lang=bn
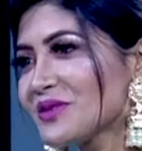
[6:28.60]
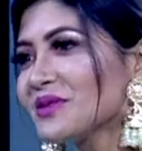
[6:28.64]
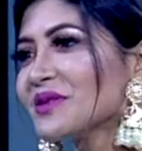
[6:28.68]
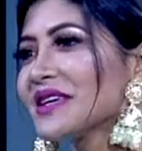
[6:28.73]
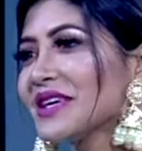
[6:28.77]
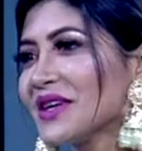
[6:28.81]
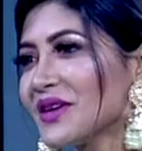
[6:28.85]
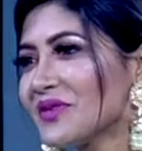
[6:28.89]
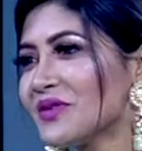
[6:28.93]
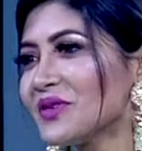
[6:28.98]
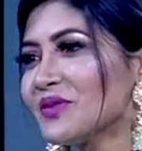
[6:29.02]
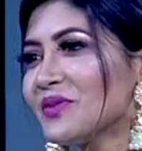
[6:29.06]
তুমি
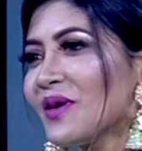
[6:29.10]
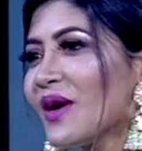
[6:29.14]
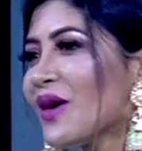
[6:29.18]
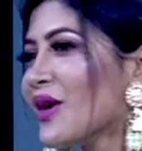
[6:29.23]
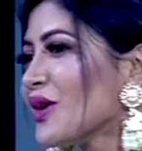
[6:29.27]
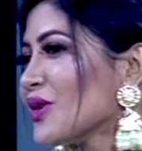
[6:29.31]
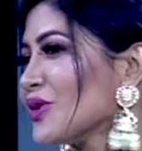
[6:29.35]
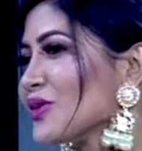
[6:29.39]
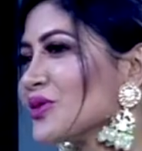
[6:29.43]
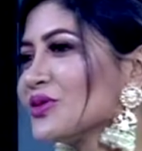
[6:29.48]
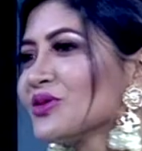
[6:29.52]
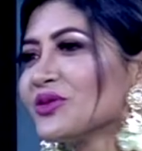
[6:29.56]
গিফট পাওয়া
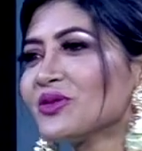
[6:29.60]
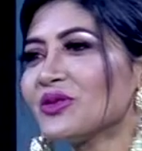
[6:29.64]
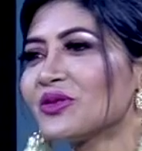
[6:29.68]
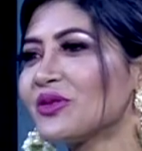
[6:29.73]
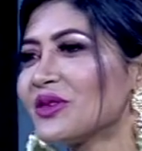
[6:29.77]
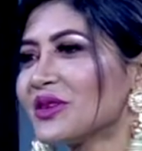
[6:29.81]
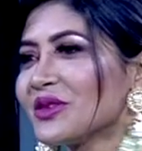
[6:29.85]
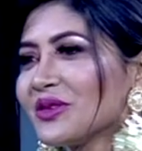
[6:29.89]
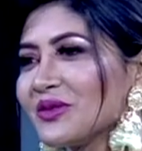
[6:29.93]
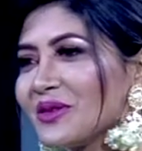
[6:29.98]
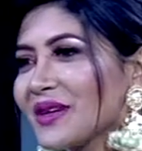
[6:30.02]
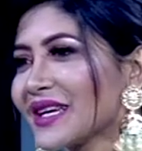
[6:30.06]
নতুন
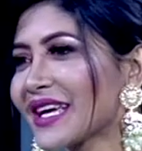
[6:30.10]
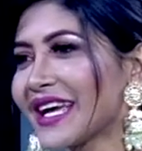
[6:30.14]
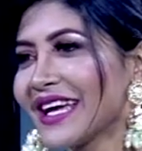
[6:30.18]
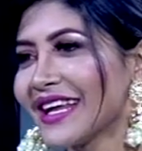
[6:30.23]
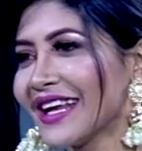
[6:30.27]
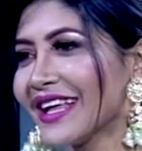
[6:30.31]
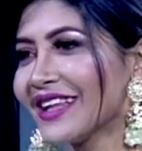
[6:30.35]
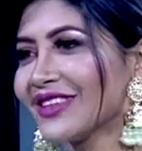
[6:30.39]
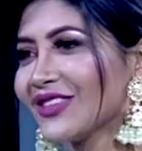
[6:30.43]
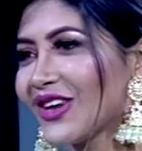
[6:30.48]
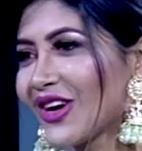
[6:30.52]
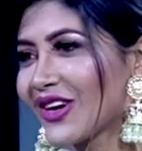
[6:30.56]
করে তোমার
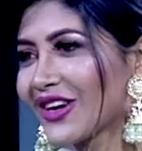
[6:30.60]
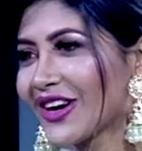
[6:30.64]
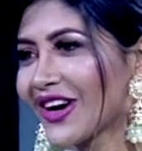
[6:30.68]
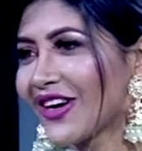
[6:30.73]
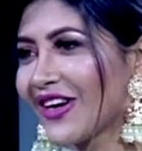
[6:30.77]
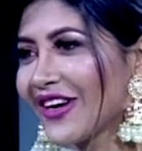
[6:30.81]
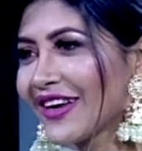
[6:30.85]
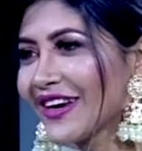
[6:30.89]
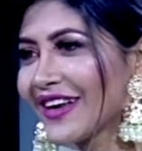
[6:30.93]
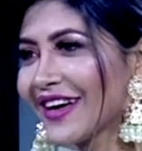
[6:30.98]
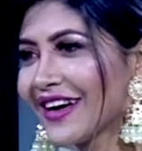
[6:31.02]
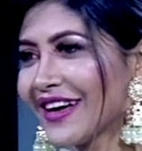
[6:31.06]
কেনার দরকার
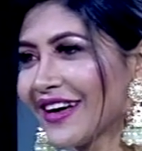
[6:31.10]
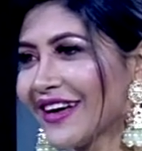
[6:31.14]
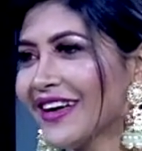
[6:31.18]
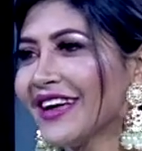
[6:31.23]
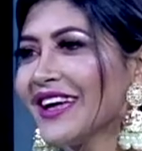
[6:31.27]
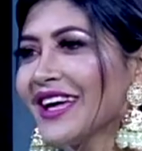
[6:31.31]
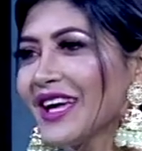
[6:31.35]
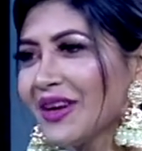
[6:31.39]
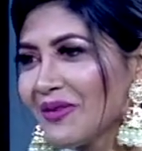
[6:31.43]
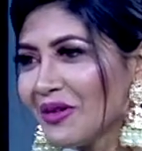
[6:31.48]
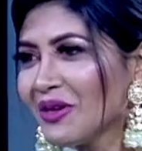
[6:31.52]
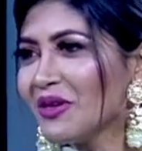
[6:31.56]
হয় না
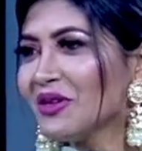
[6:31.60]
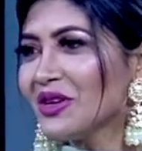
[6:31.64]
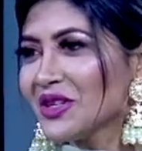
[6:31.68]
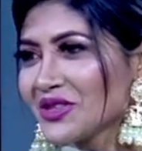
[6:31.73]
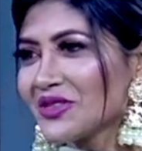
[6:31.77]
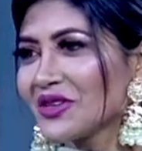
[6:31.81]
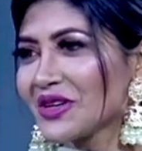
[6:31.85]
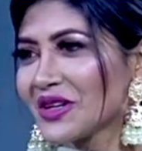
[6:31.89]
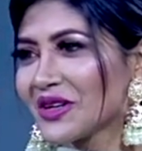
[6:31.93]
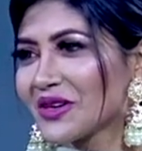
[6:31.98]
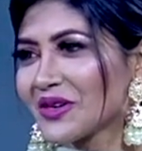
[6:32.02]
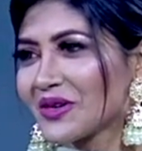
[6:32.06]
এবারও
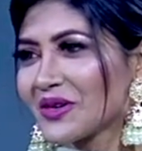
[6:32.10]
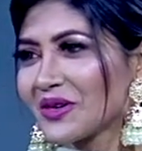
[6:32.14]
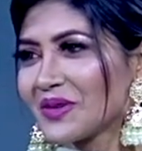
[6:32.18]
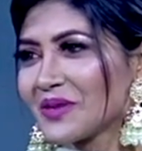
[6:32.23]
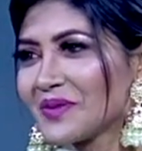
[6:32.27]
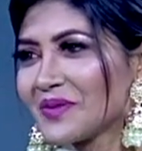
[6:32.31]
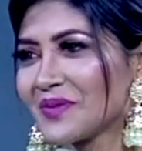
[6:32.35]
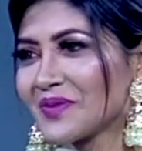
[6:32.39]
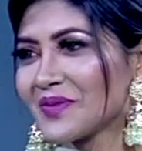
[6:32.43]
নিশ্চয়ই এরকম